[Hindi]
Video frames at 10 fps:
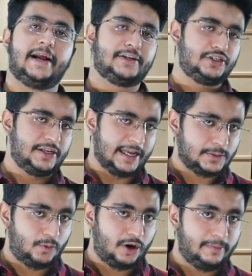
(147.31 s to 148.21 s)
एच टी एक्स
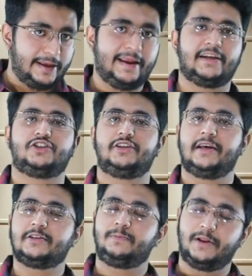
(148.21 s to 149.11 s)
मॉडल में एंड एच टी
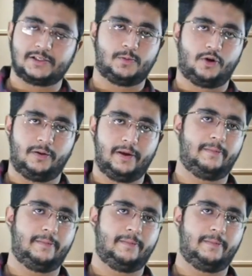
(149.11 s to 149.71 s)
एक्स प्लस मॉडल में